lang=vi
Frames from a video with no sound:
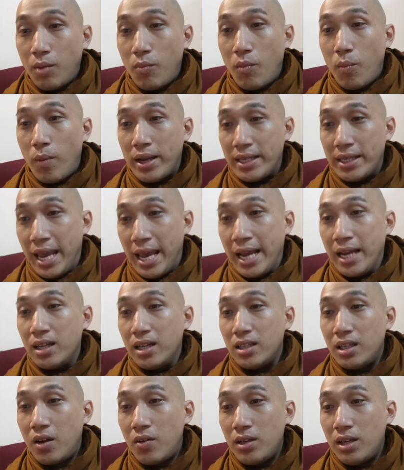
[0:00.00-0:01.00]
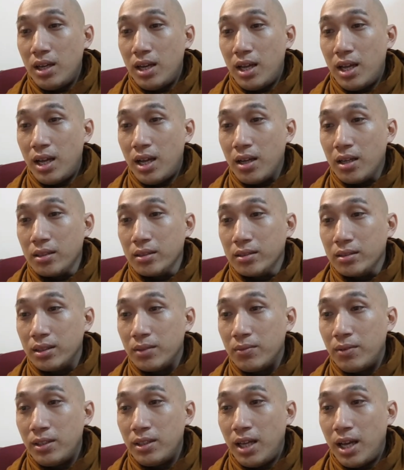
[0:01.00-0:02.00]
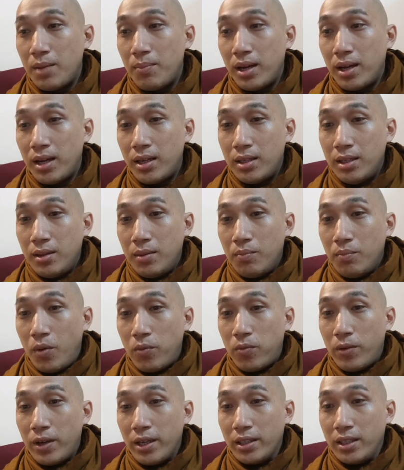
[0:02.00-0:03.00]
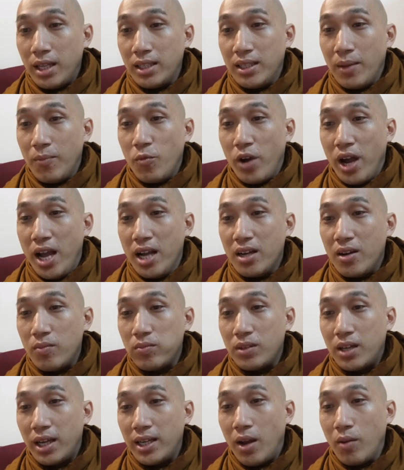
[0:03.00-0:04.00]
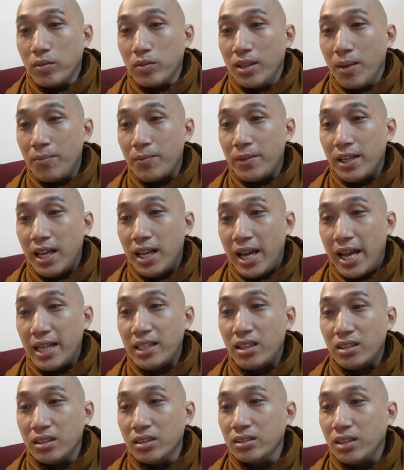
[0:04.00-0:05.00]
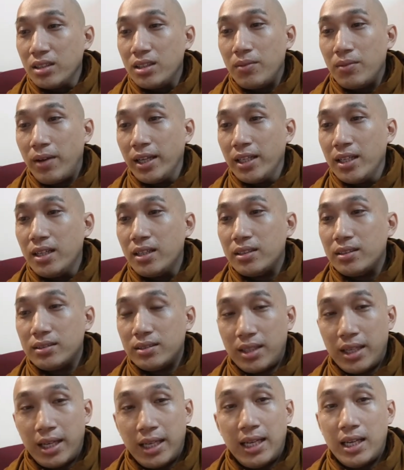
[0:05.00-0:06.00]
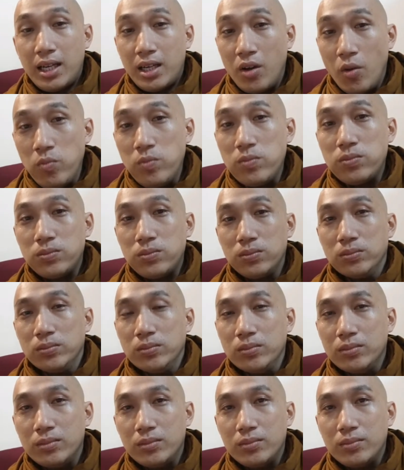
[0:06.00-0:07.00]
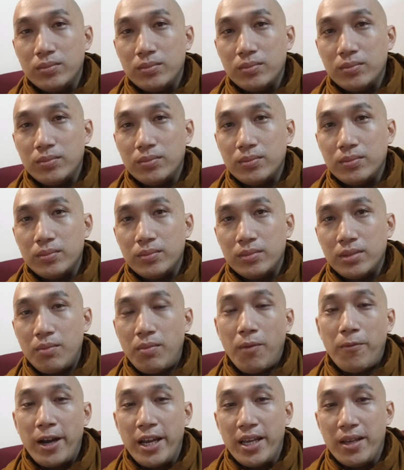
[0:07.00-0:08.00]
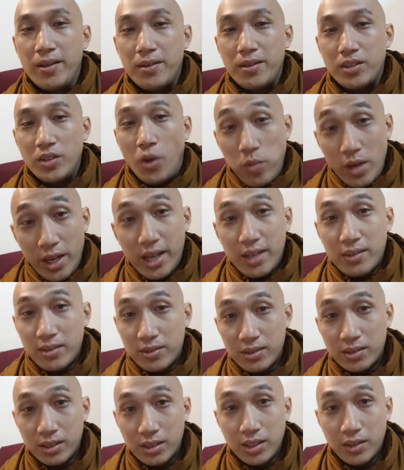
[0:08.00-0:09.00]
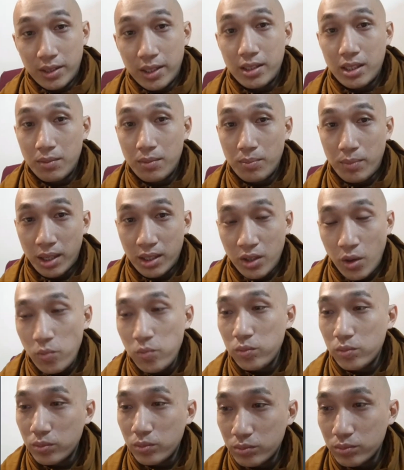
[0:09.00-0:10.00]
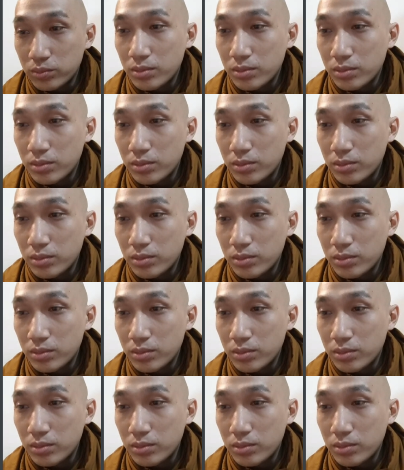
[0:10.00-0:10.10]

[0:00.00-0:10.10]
trong một bài giảng á, nói là cái vấn đề mà một vị thánh tâm quả không thể đọc tâm địa la hán đó tương tự như vậy đó thì cái này là đúng nhưng mà phải đúng nha thì xin bạn đúng